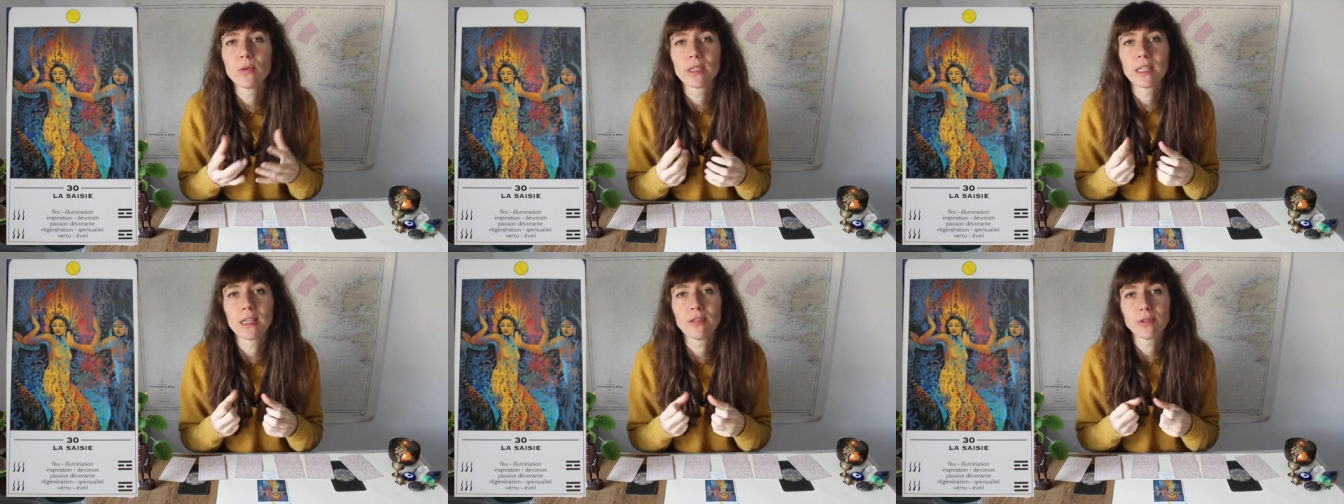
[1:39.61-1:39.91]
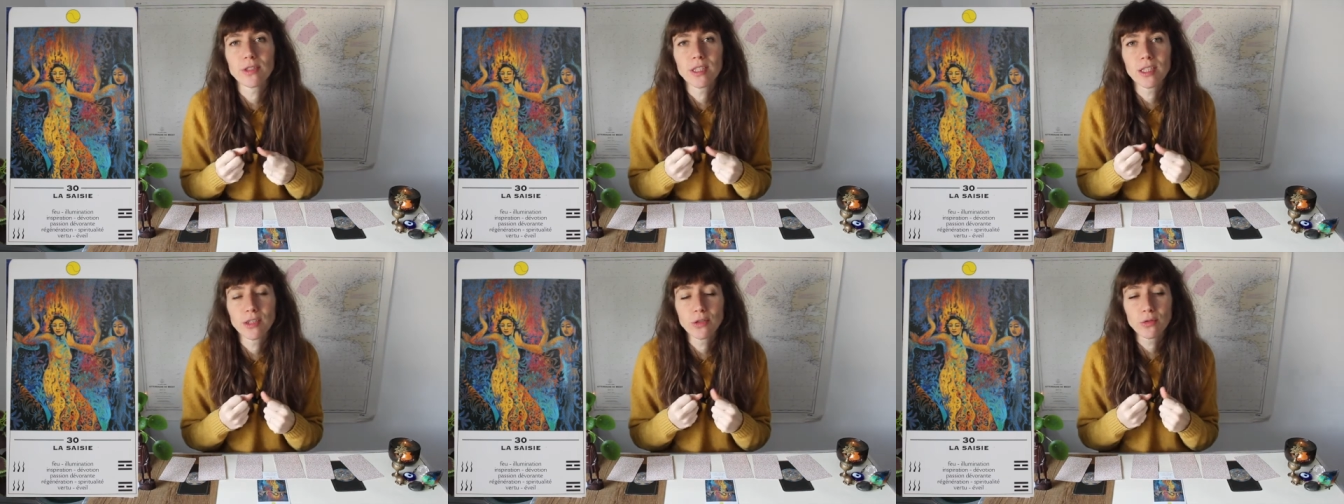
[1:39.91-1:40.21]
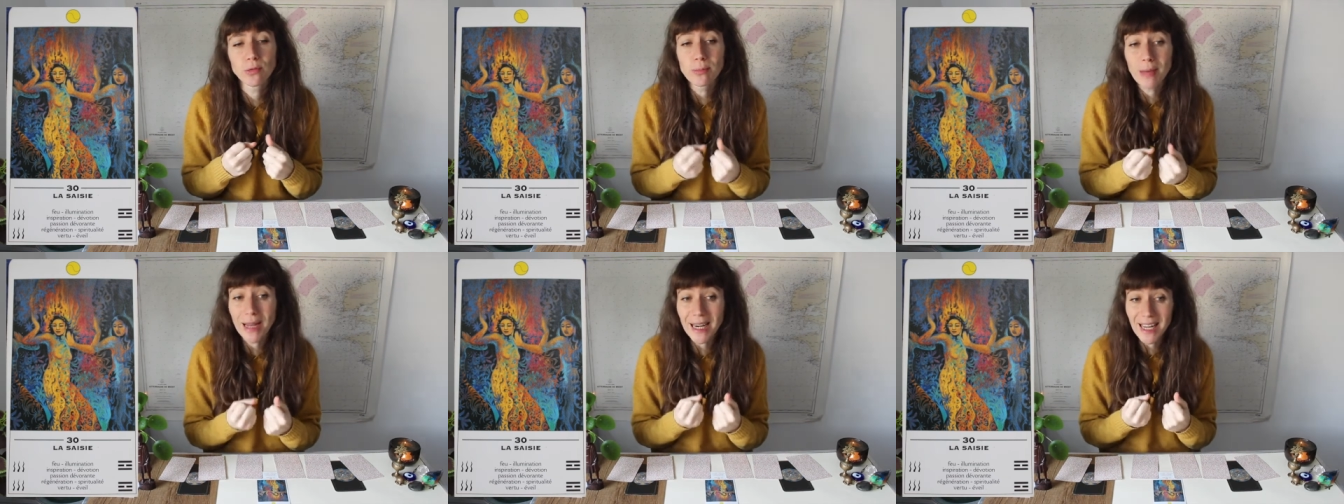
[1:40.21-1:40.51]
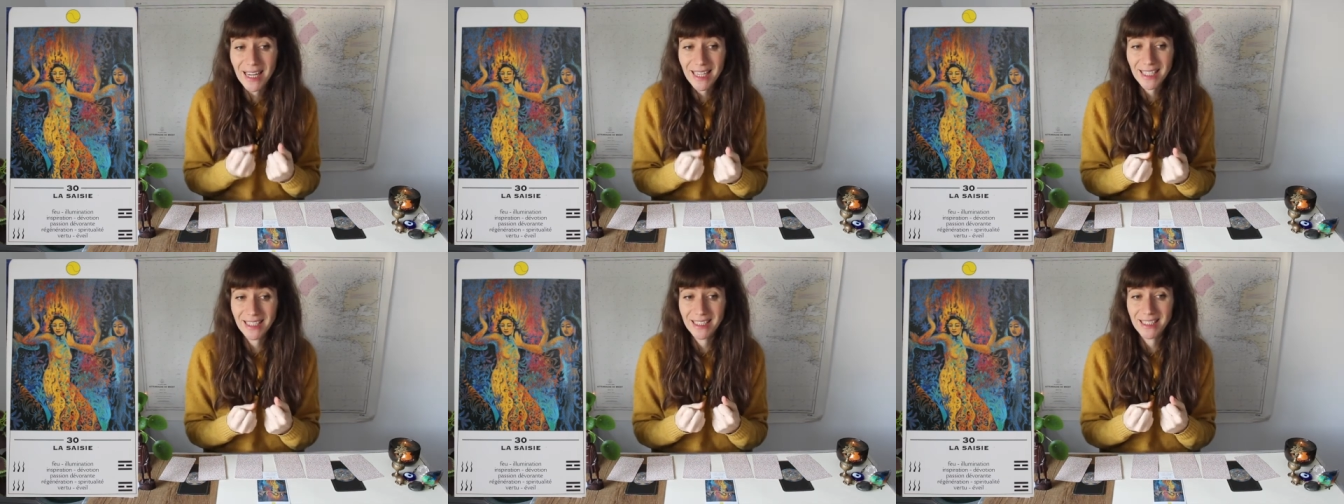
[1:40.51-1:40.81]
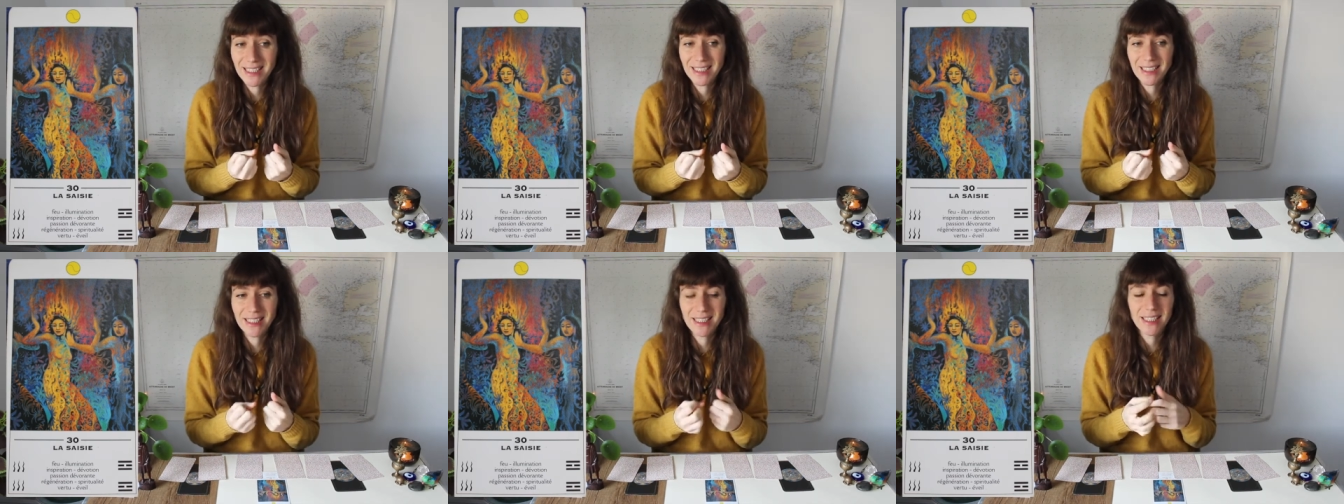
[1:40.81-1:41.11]
auxquelles vous avez du mal à
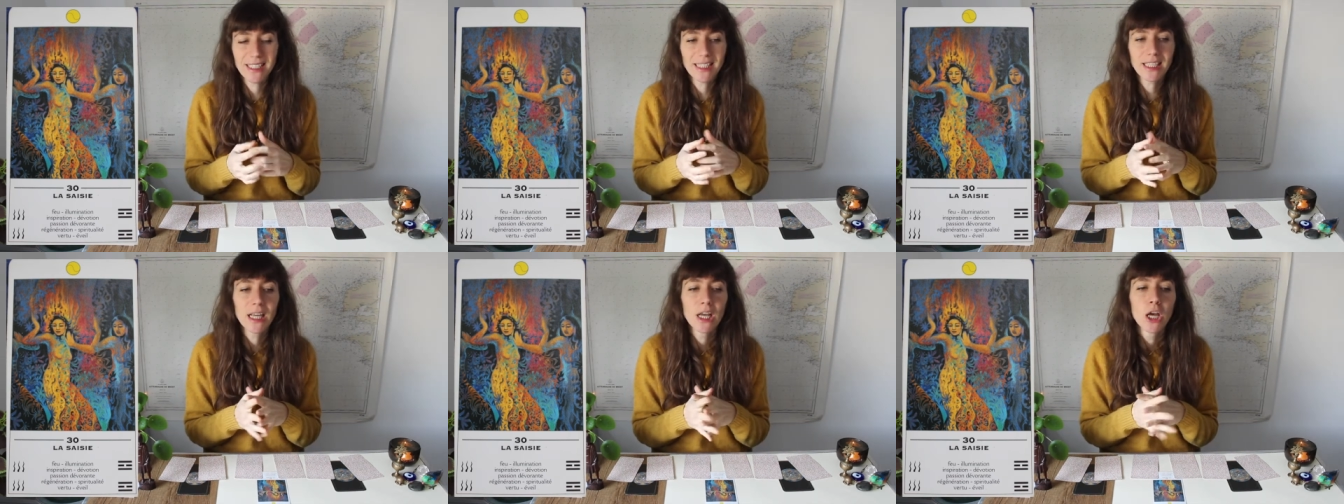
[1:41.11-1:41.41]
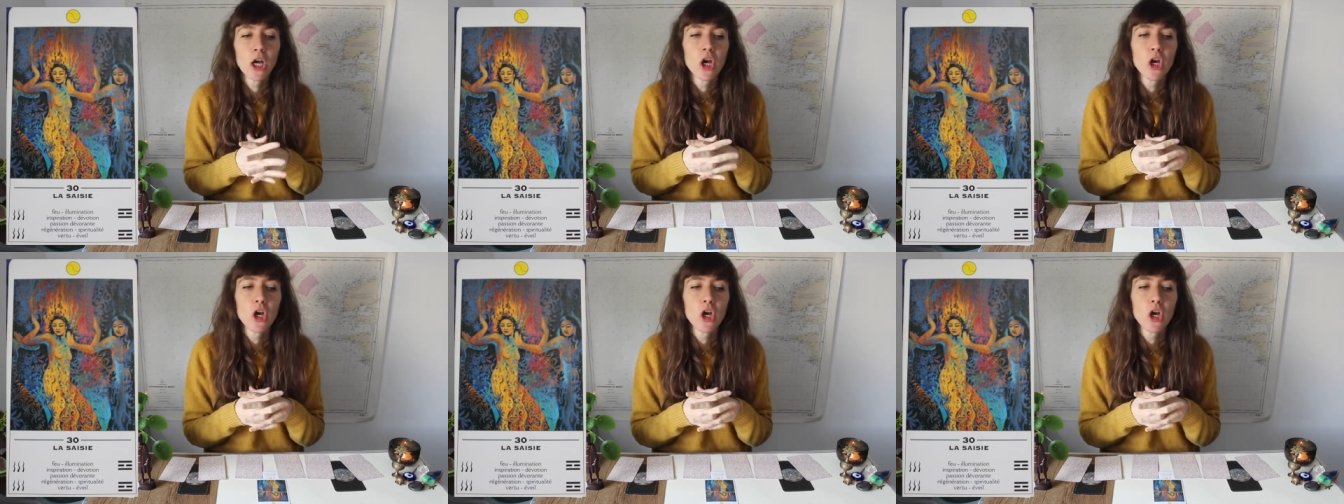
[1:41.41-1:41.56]
résister,